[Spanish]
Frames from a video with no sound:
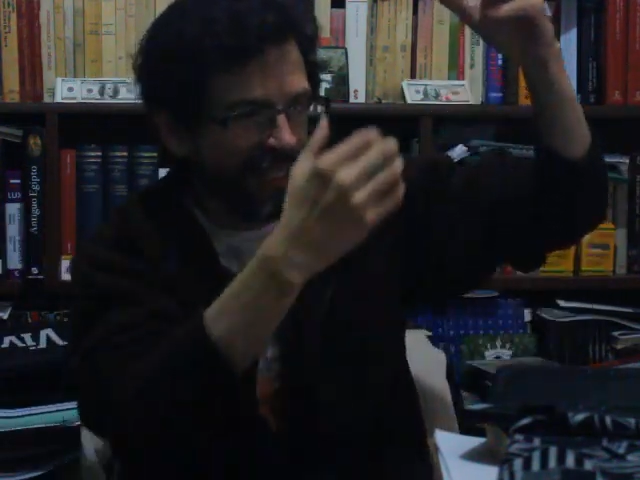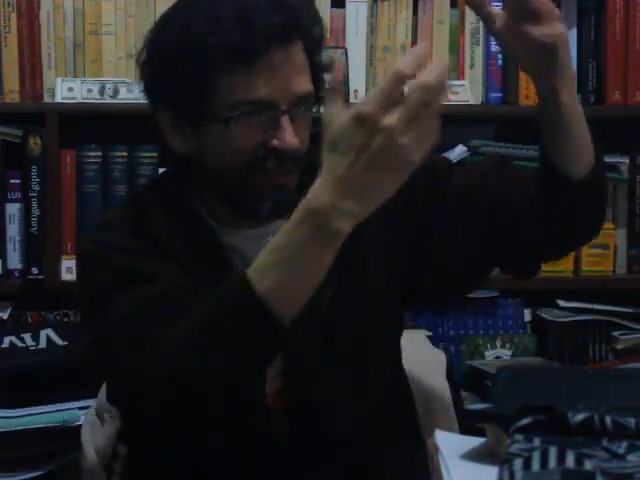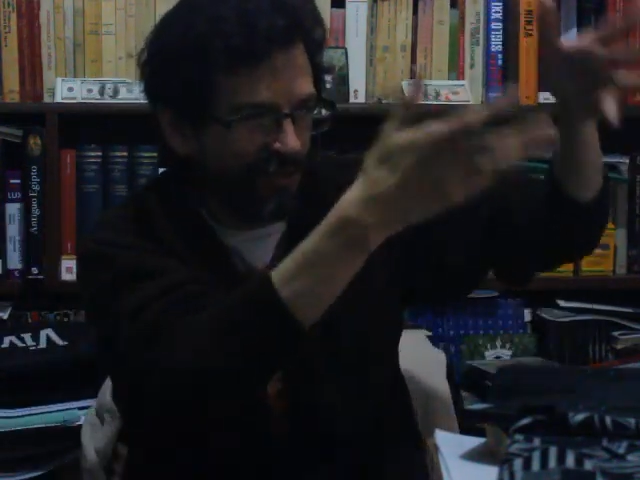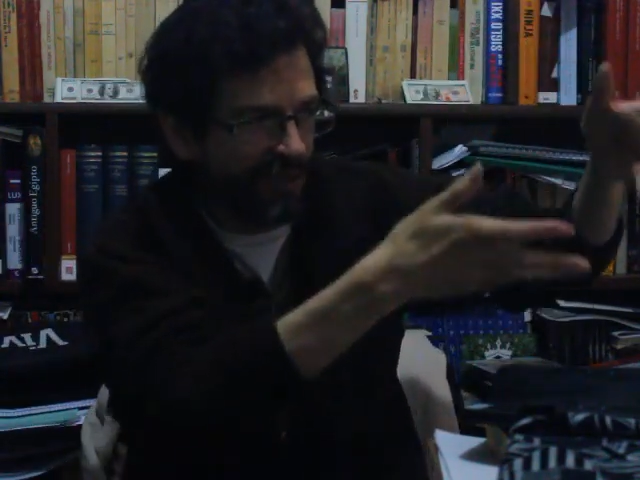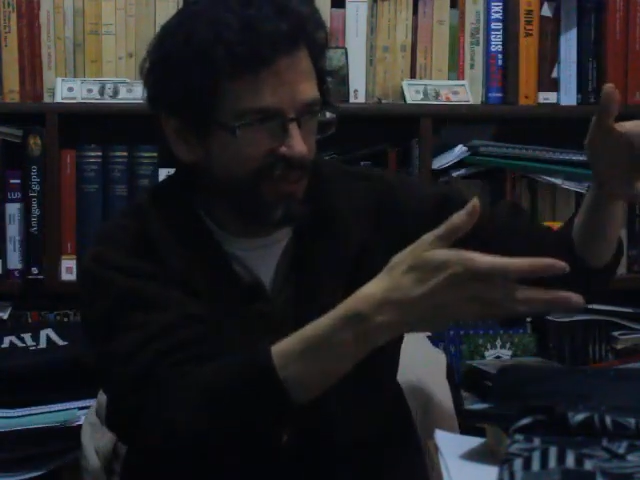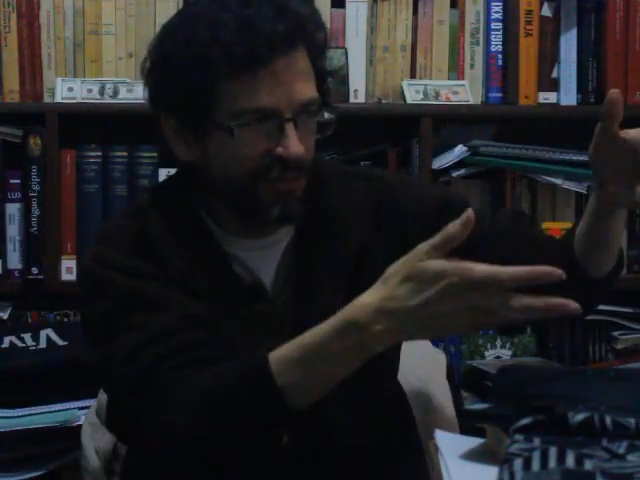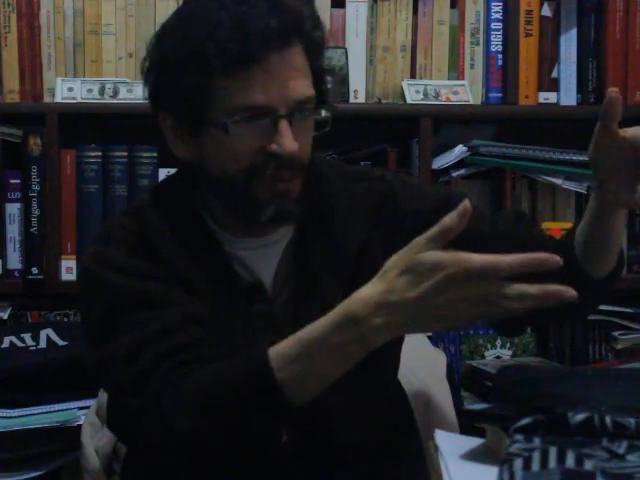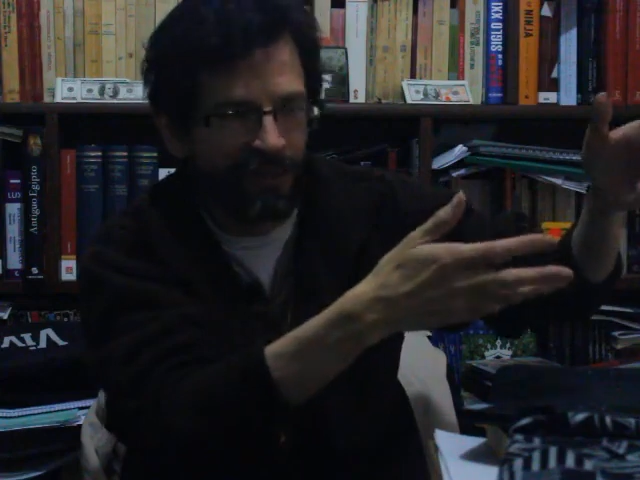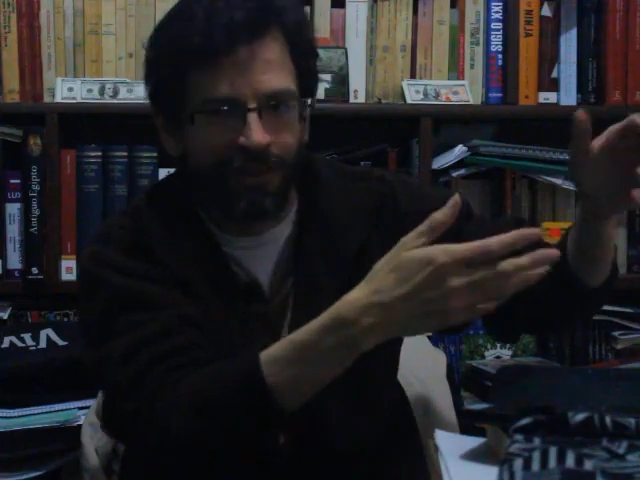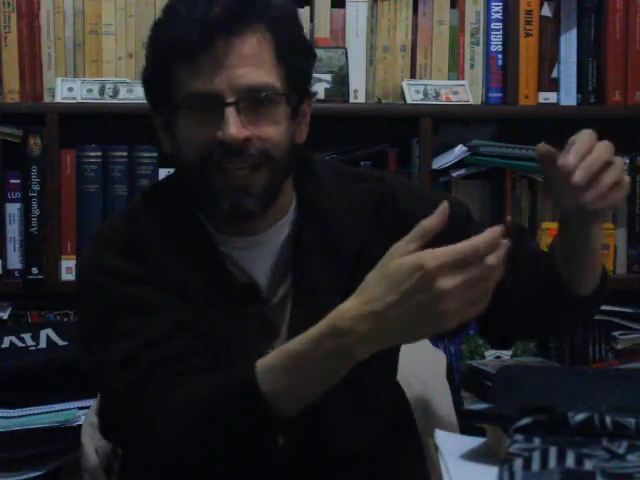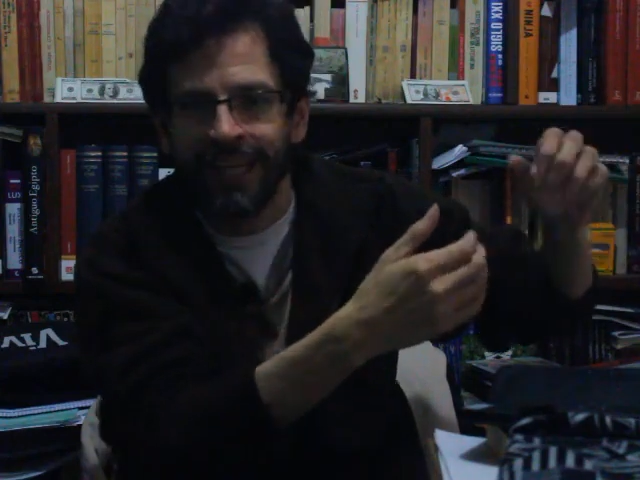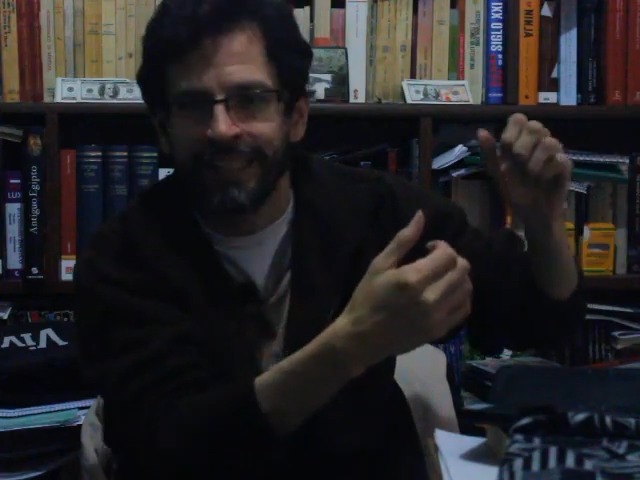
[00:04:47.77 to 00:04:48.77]
la fuerza es
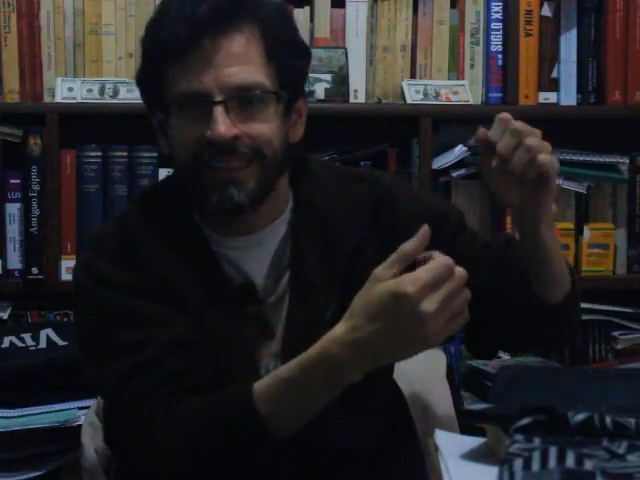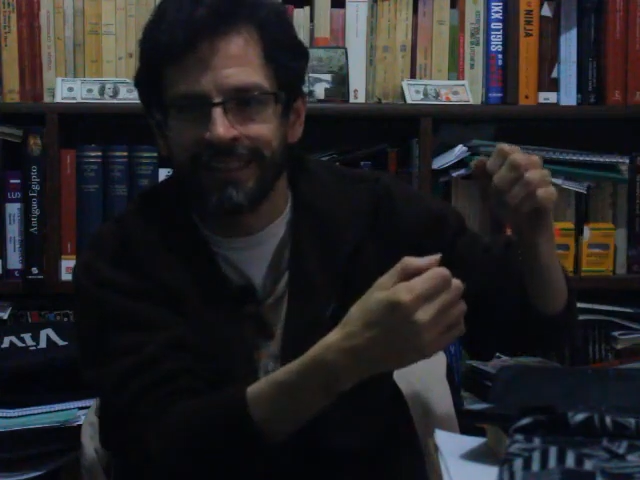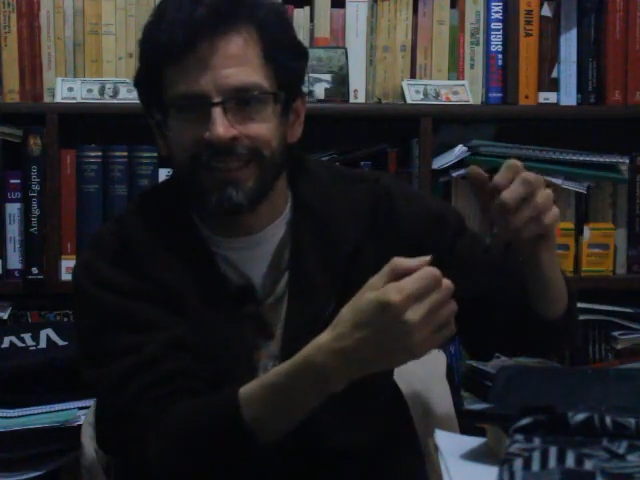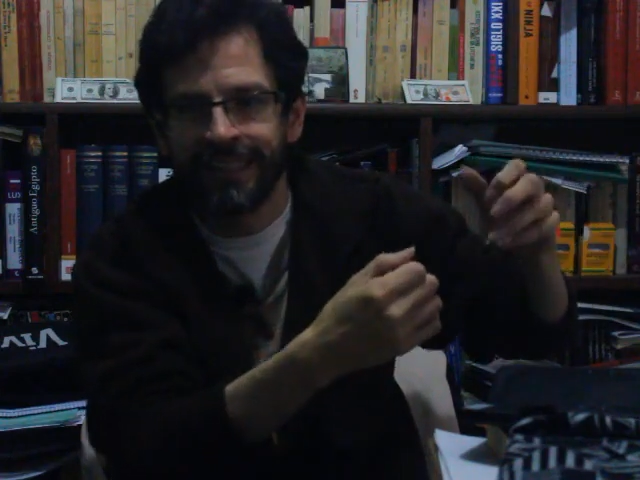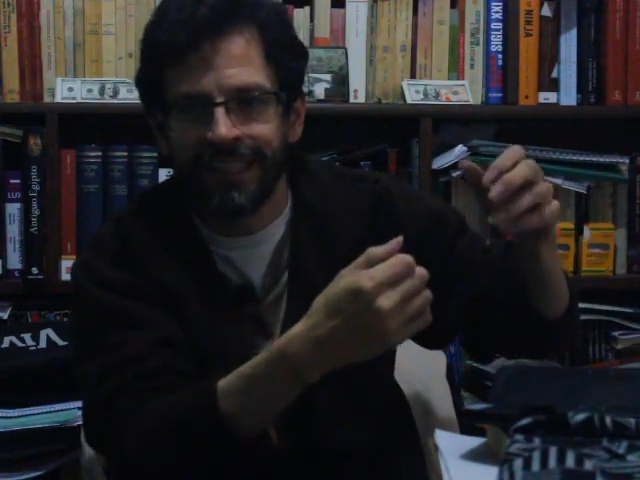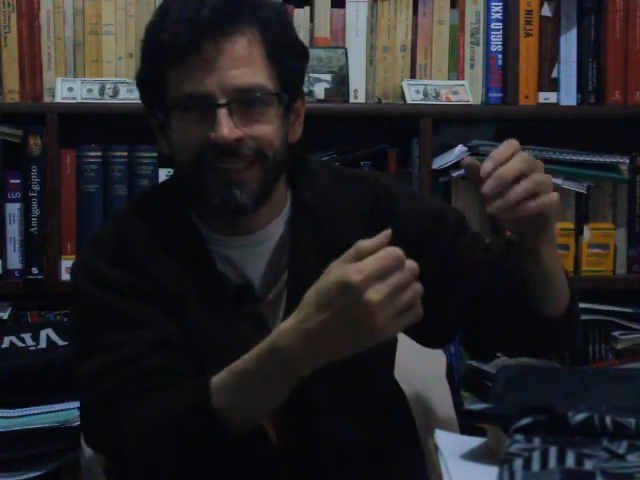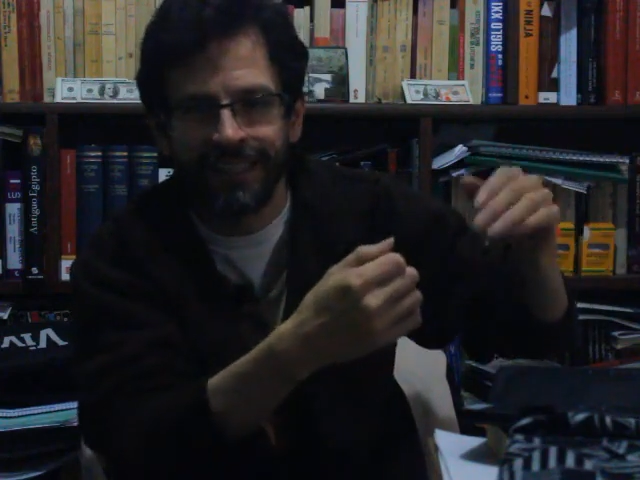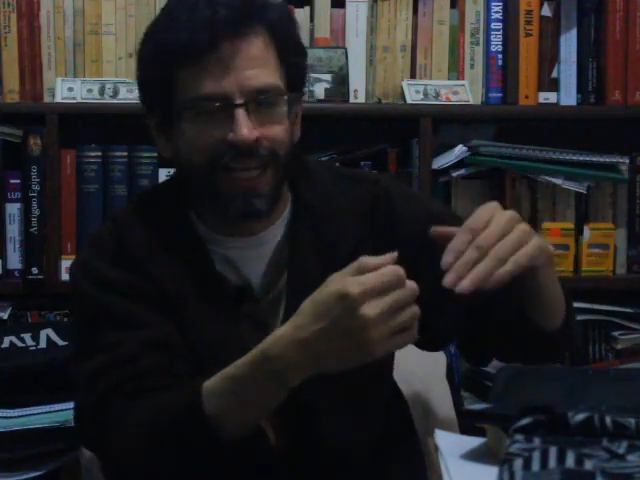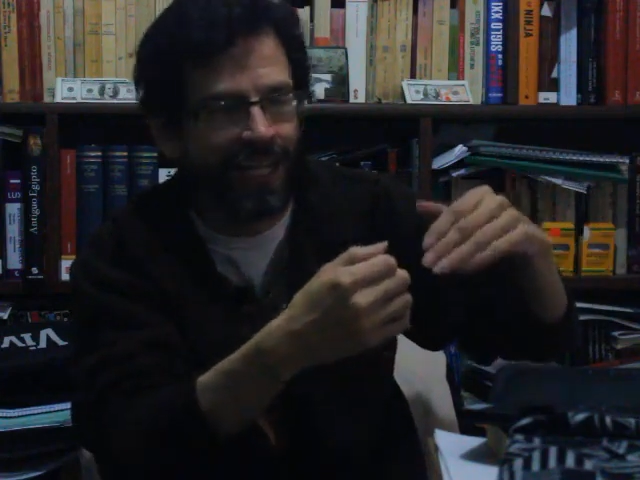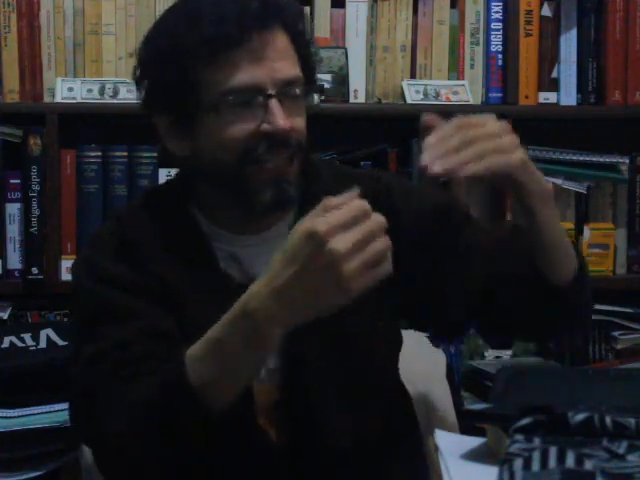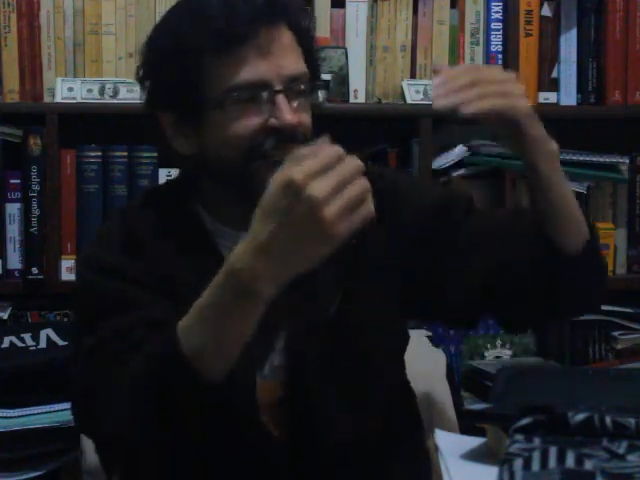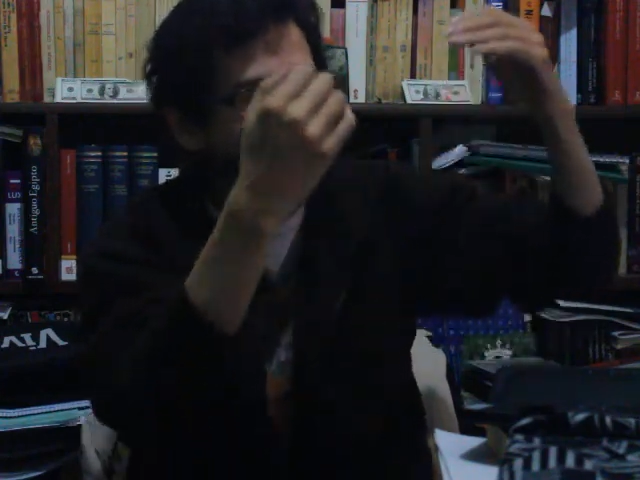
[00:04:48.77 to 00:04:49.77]
mayor que la resistencia